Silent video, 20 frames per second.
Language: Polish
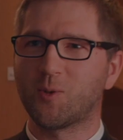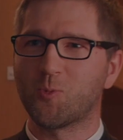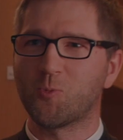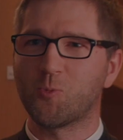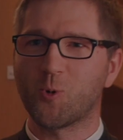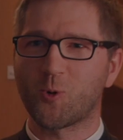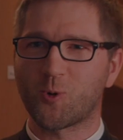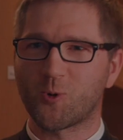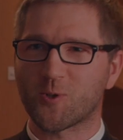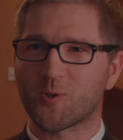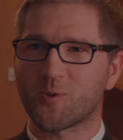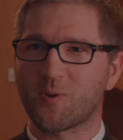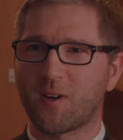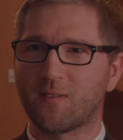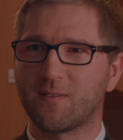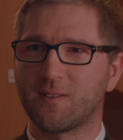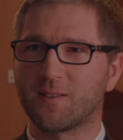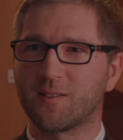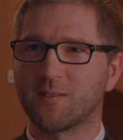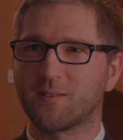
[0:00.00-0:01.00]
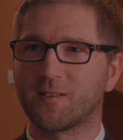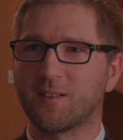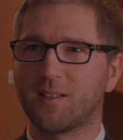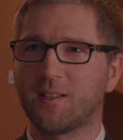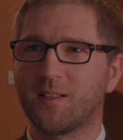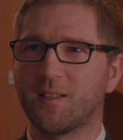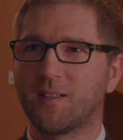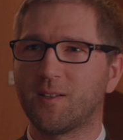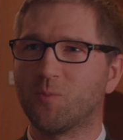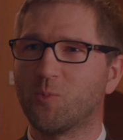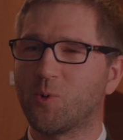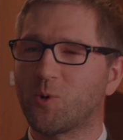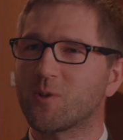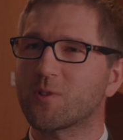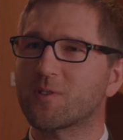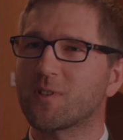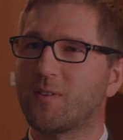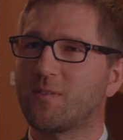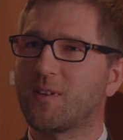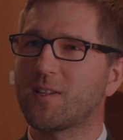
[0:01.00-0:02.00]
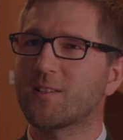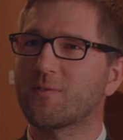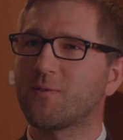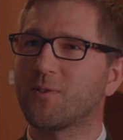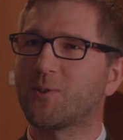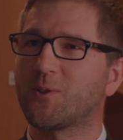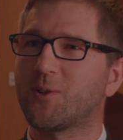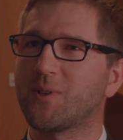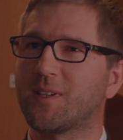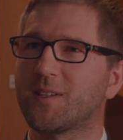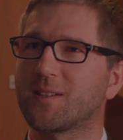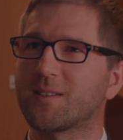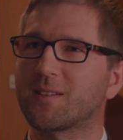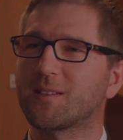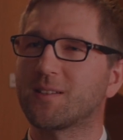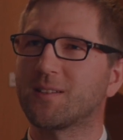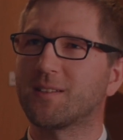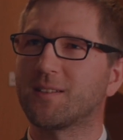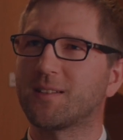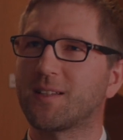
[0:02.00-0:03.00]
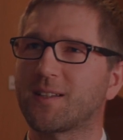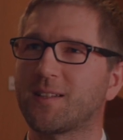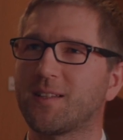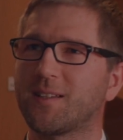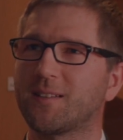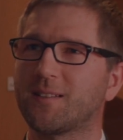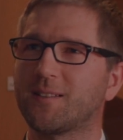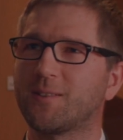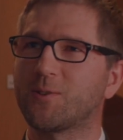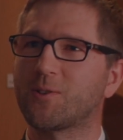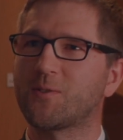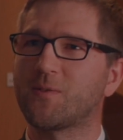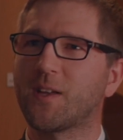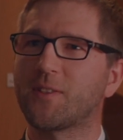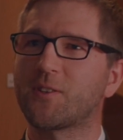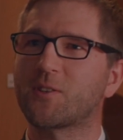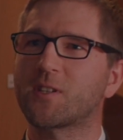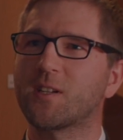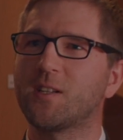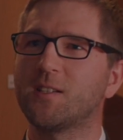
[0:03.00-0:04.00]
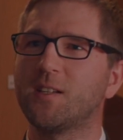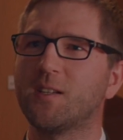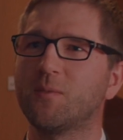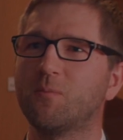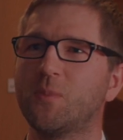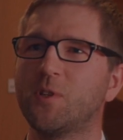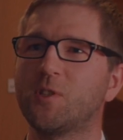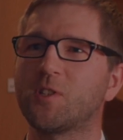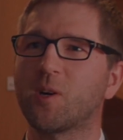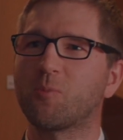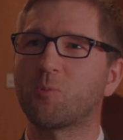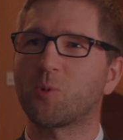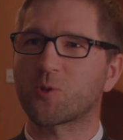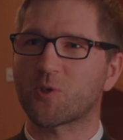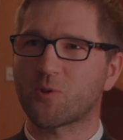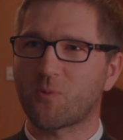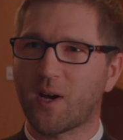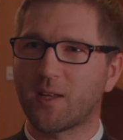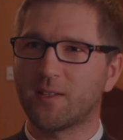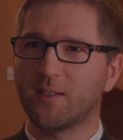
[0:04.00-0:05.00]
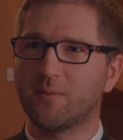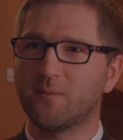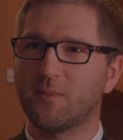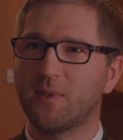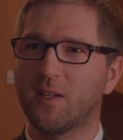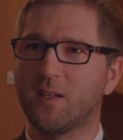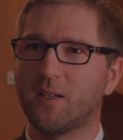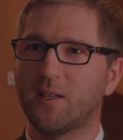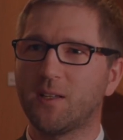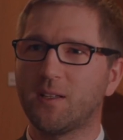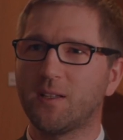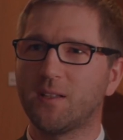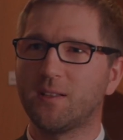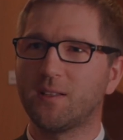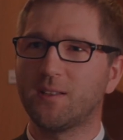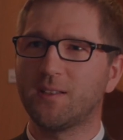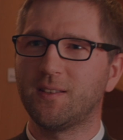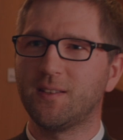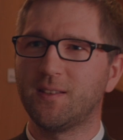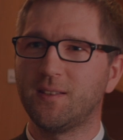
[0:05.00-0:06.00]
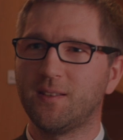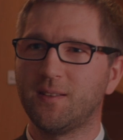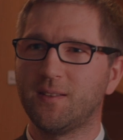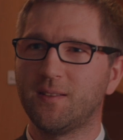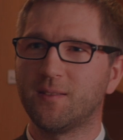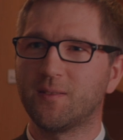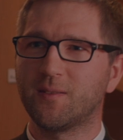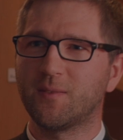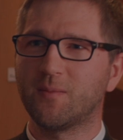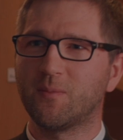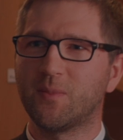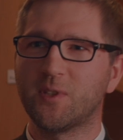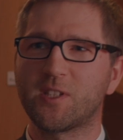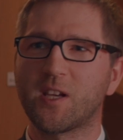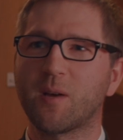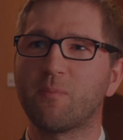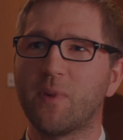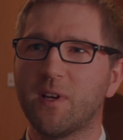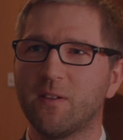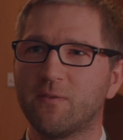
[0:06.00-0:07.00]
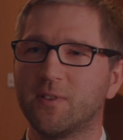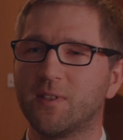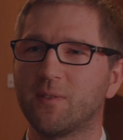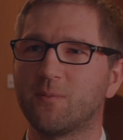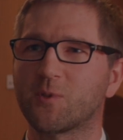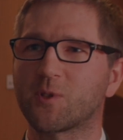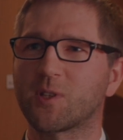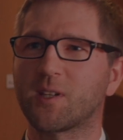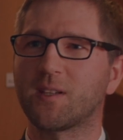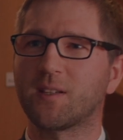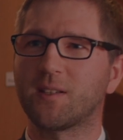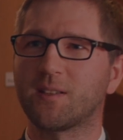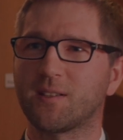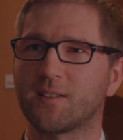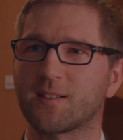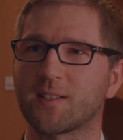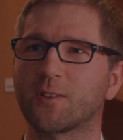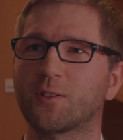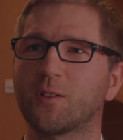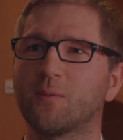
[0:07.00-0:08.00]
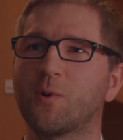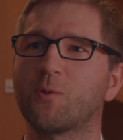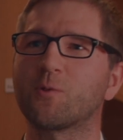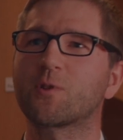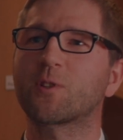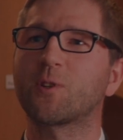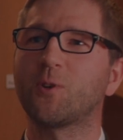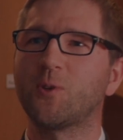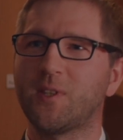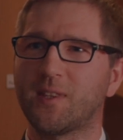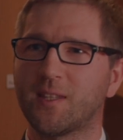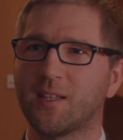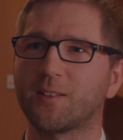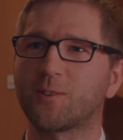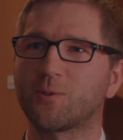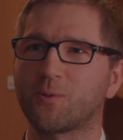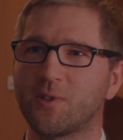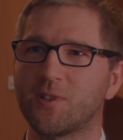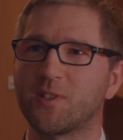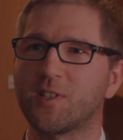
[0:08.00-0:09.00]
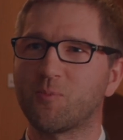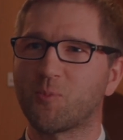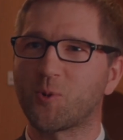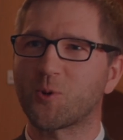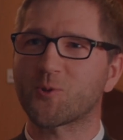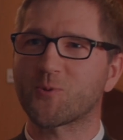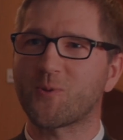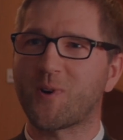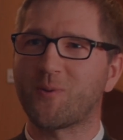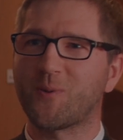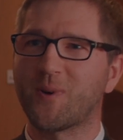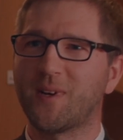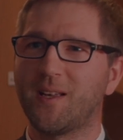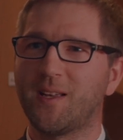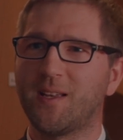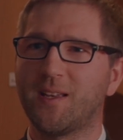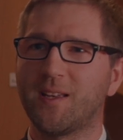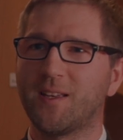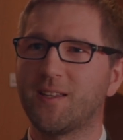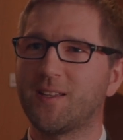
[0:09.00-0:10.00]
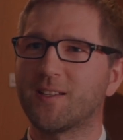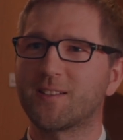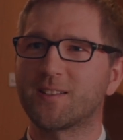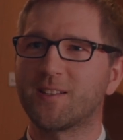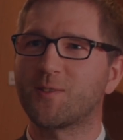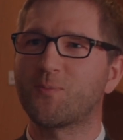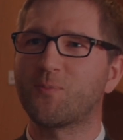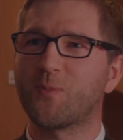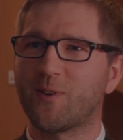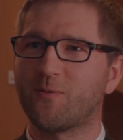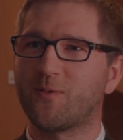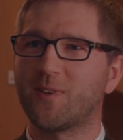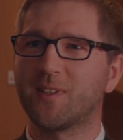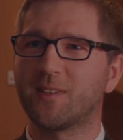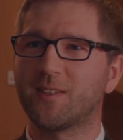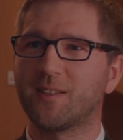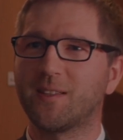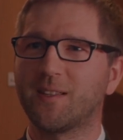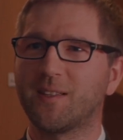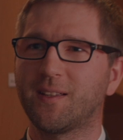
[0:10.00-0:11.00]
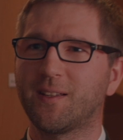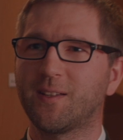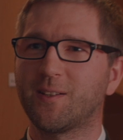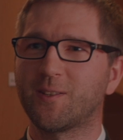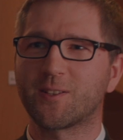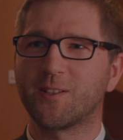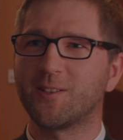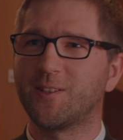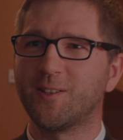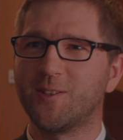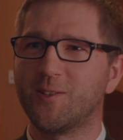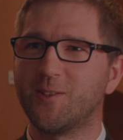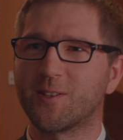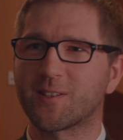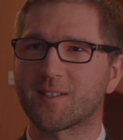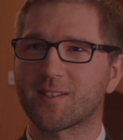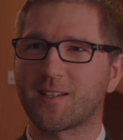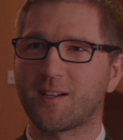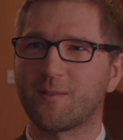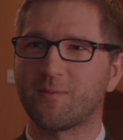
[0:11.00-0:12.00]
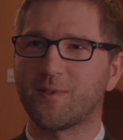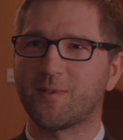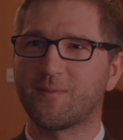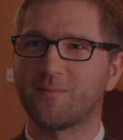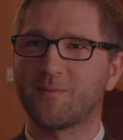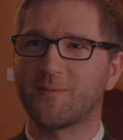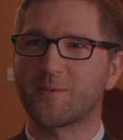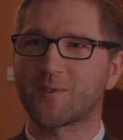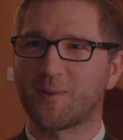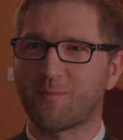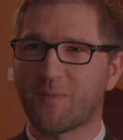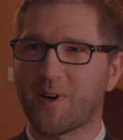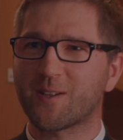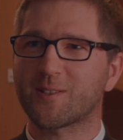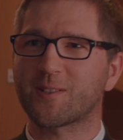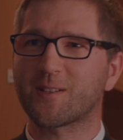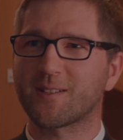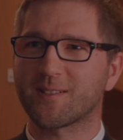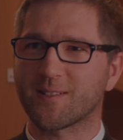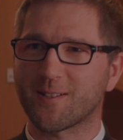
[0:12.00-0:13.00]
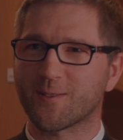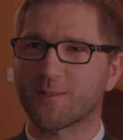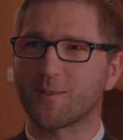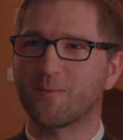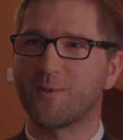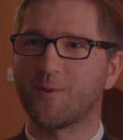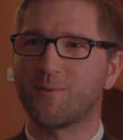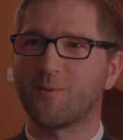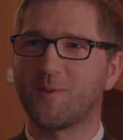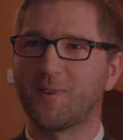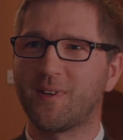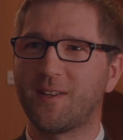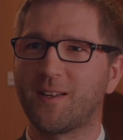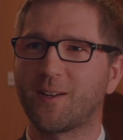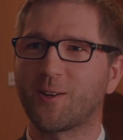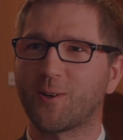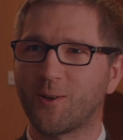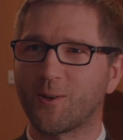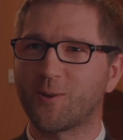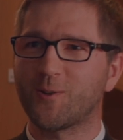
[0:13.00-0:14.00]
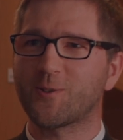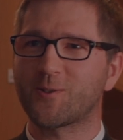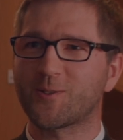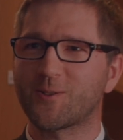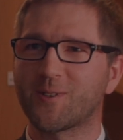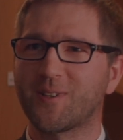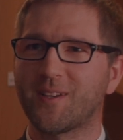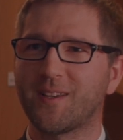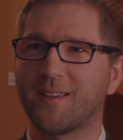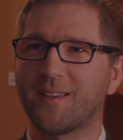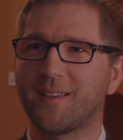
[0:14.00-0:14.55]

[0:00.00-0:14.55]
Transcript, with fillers: błogosławi go. Błogosławieństwo to jest takie doświadczenie bycia posłanym i bycia pewnym, że za tobą stoi ten, który cię posłał. Jesteś pewien, że nie idziesz sam, że masz za sobą kogoś,